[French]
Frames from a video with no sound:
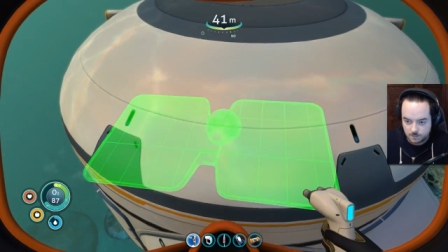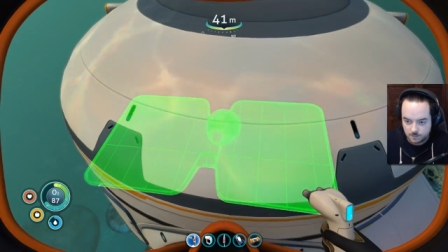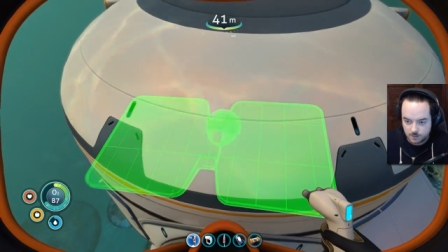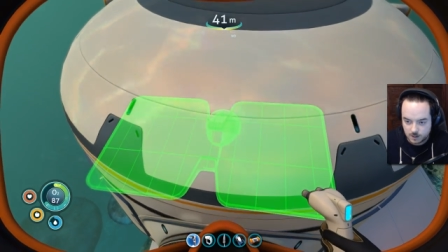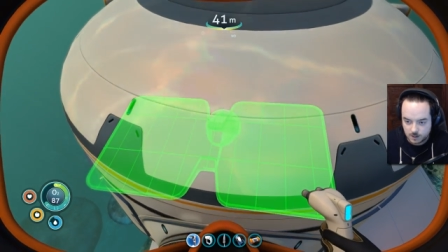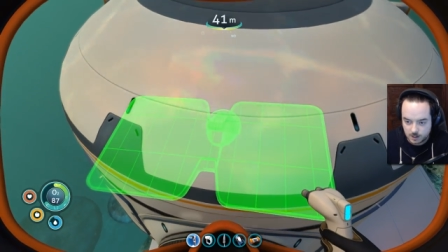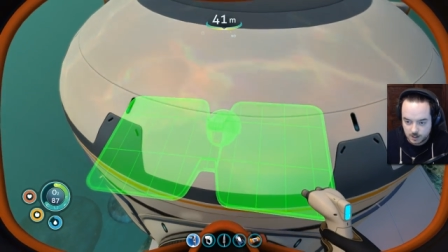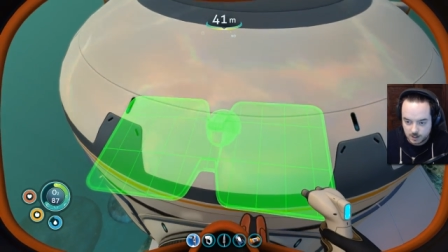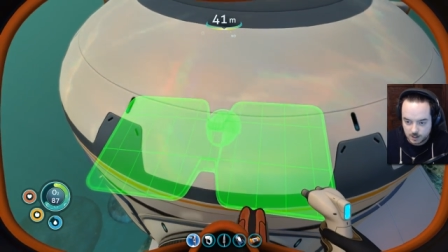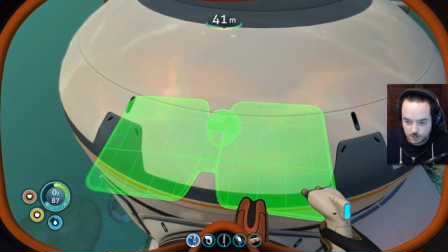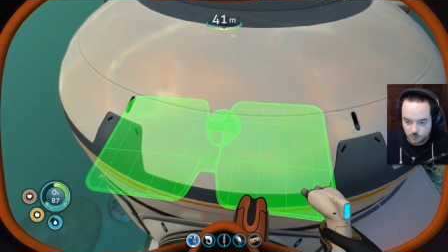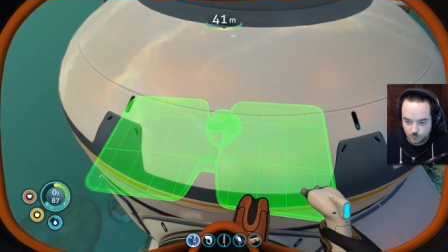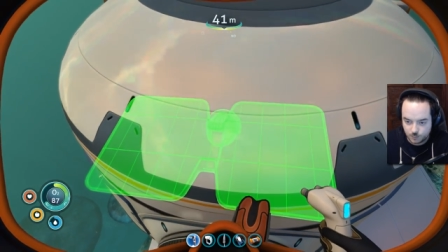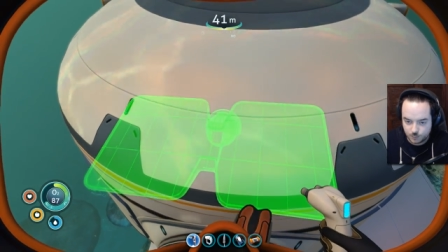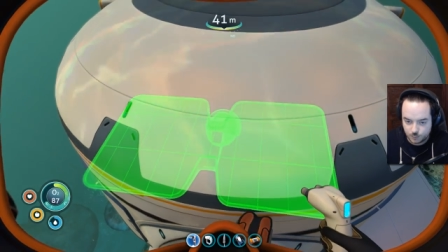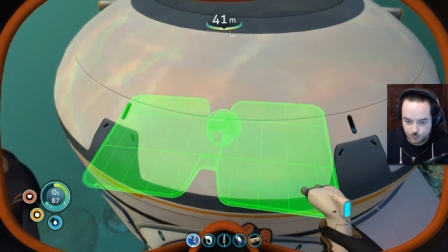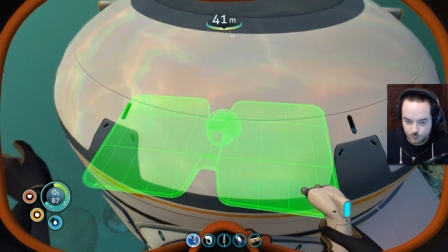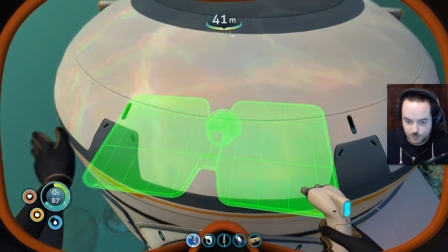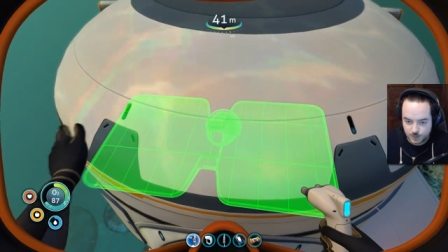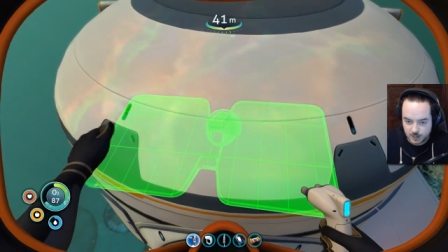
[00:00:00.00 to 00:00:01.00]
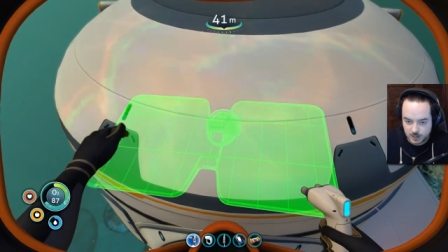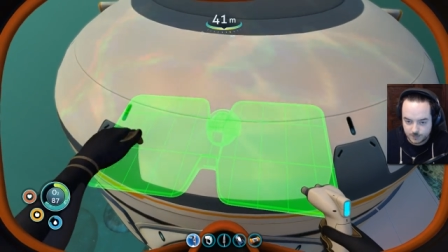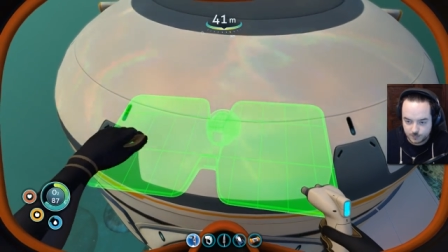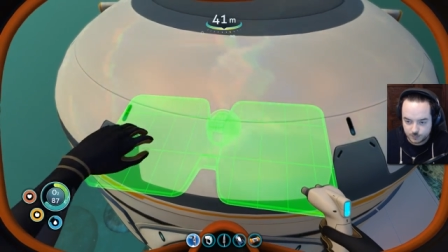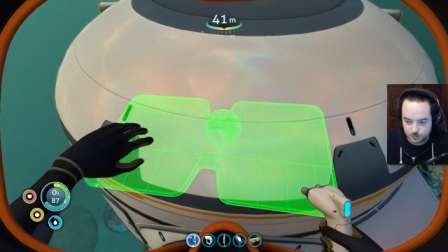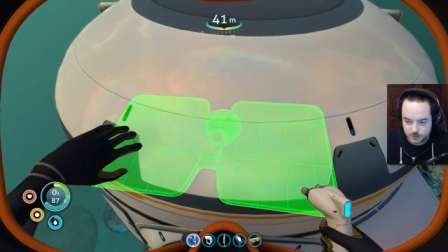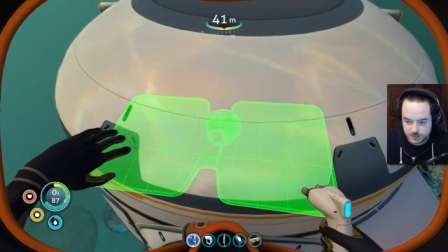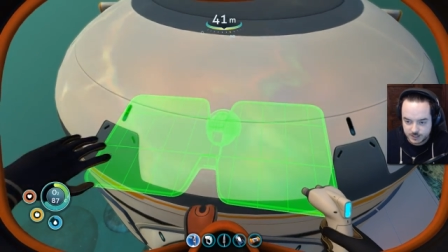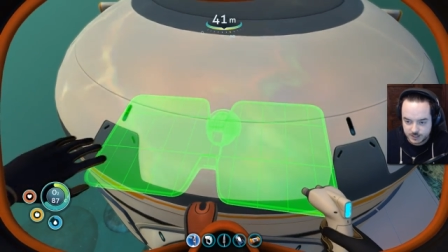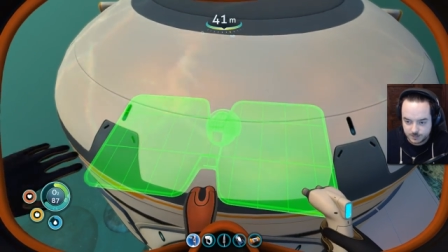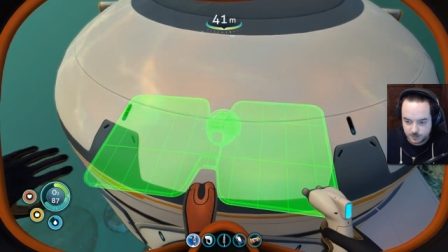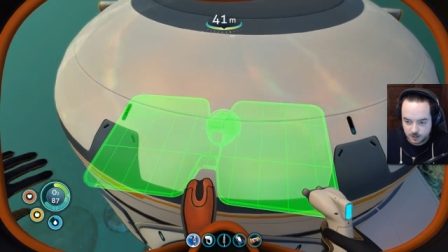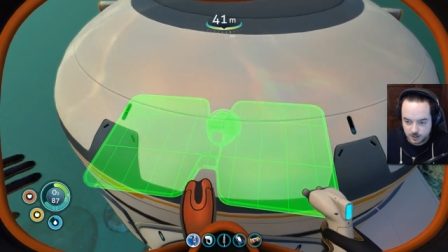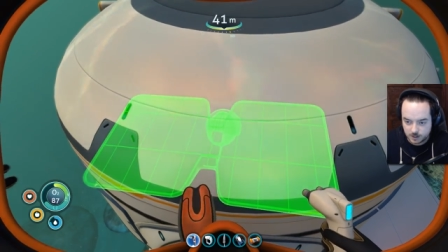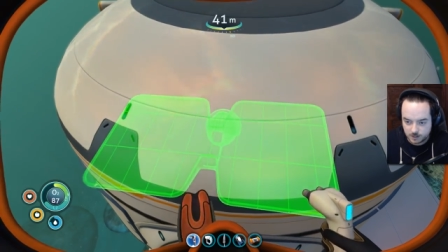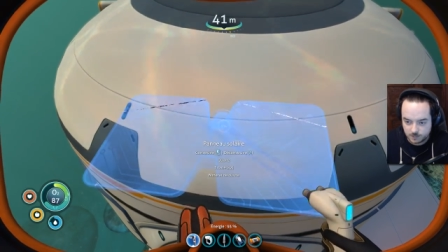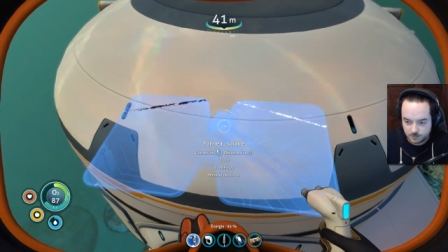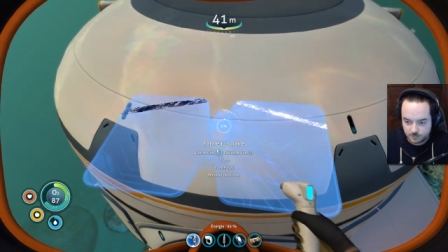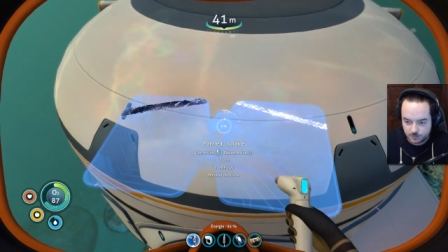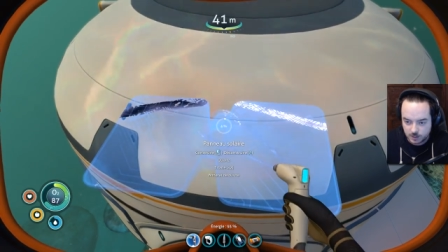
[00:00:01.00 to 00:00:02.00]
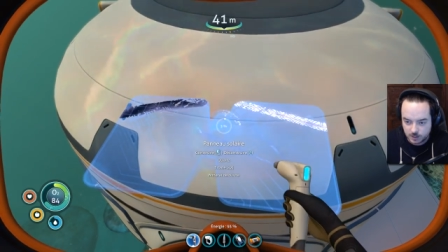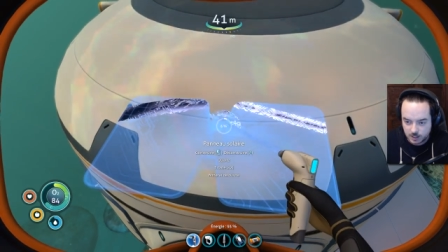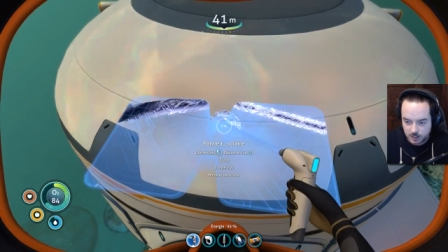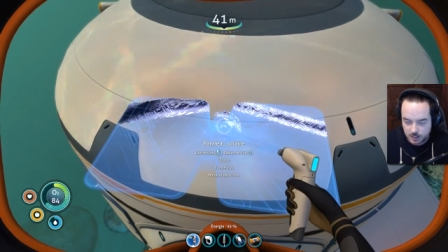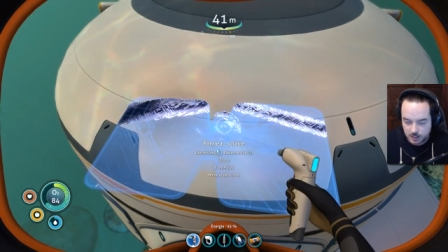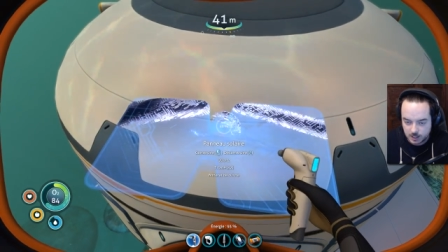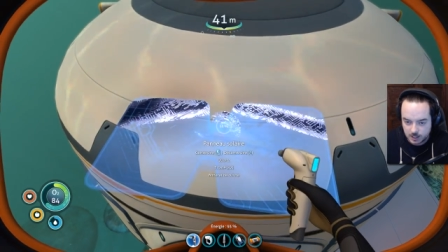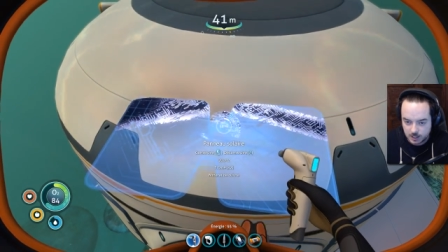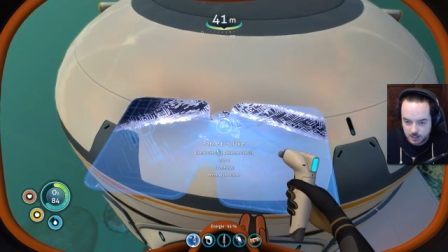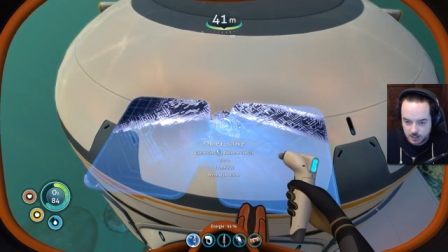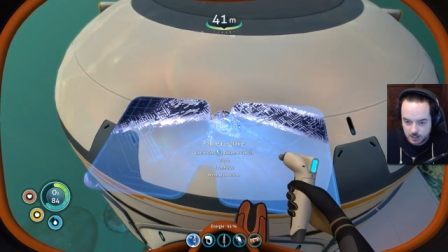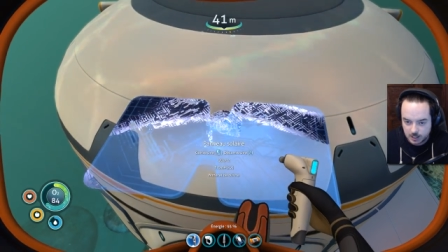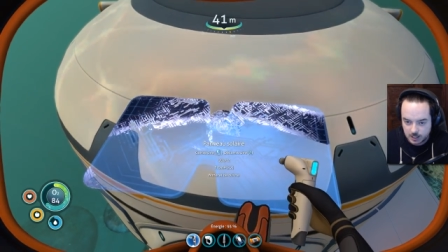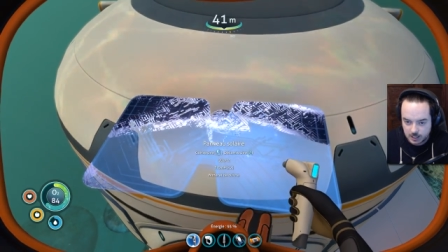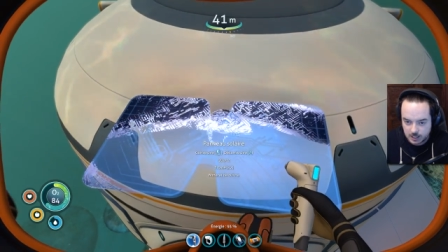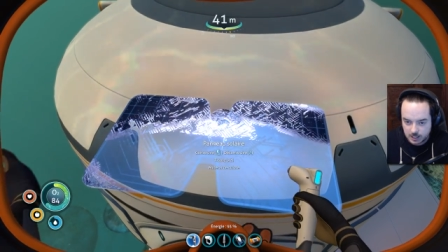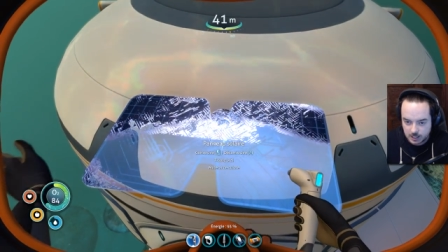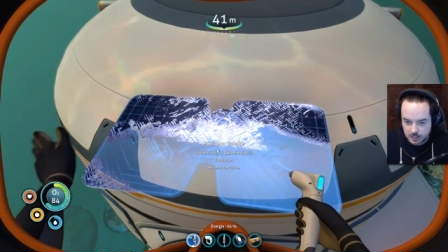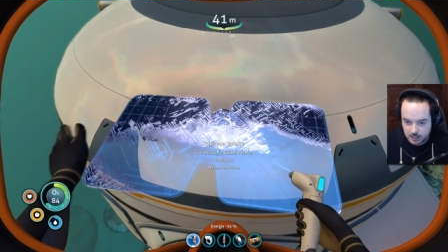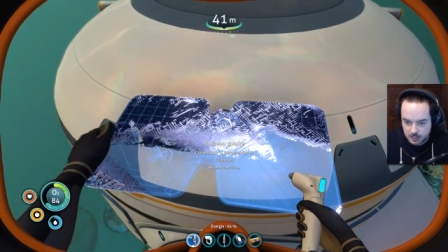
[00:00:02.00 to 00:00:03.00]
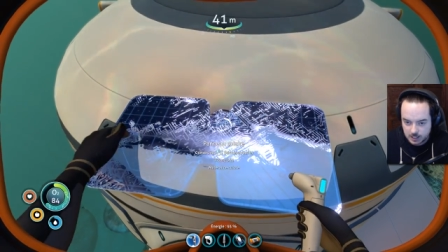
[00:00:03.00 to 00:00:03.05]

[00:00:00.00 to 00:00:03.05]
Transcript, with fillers: Voilà, au plus plat possible. Voilà.